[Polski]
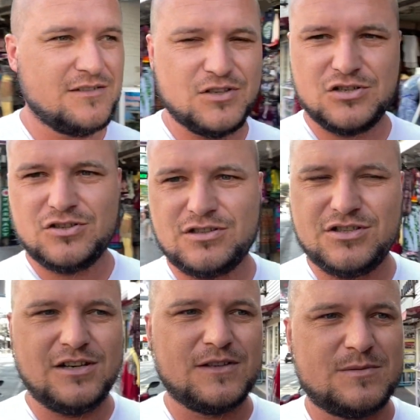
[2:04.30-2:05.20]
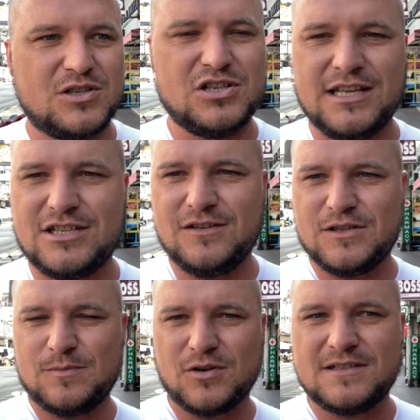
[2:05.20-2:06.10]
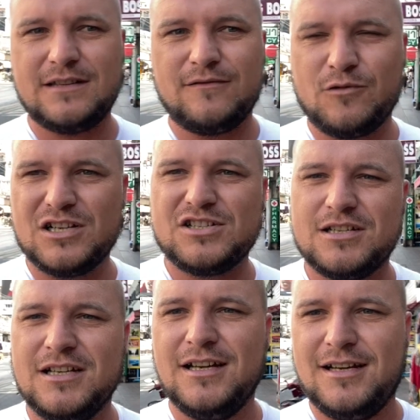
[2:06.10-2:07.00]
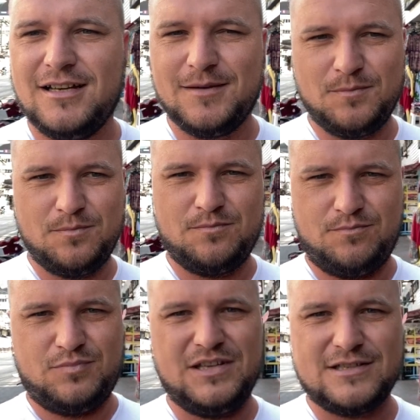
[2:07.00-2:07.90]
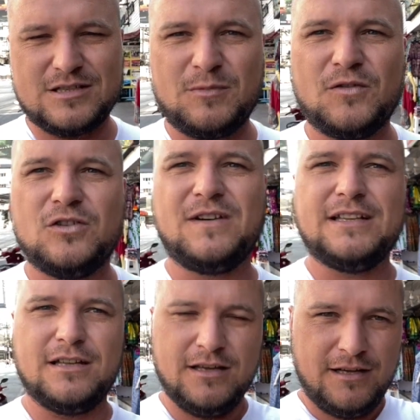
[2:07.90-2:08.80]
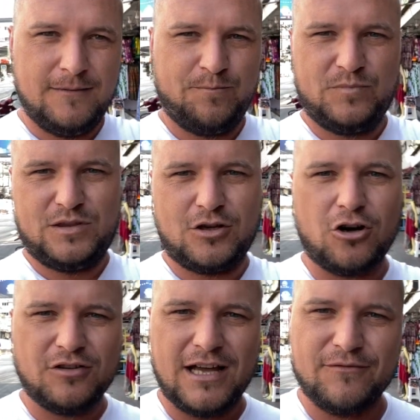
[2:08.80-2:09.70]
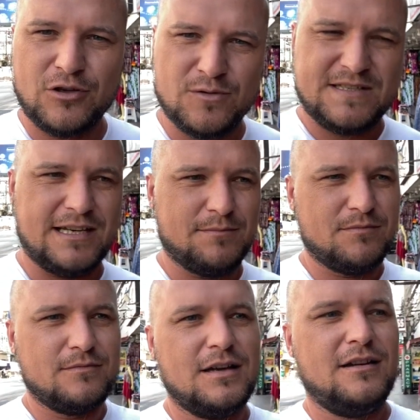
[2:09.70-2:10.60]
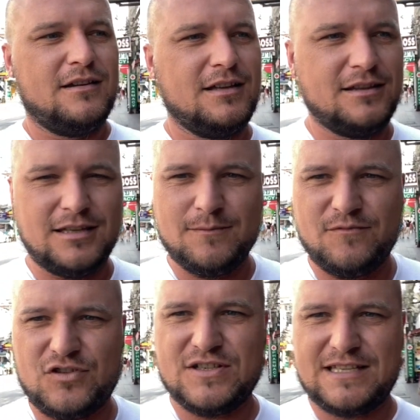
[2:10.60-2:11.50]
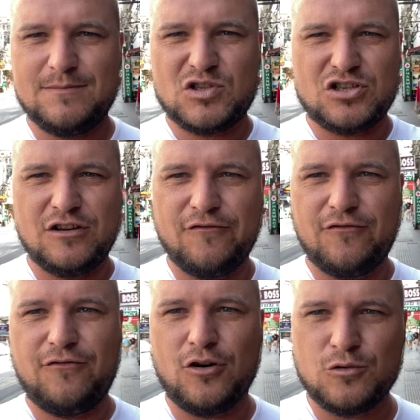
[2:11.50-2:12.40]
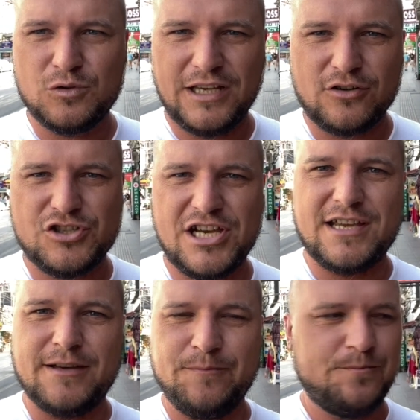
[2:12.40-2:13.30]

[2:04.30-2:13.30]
99,9% właśnie e, jest to spowodowane koronawirusem i tym wszystkim, co się wokół tego dzieje.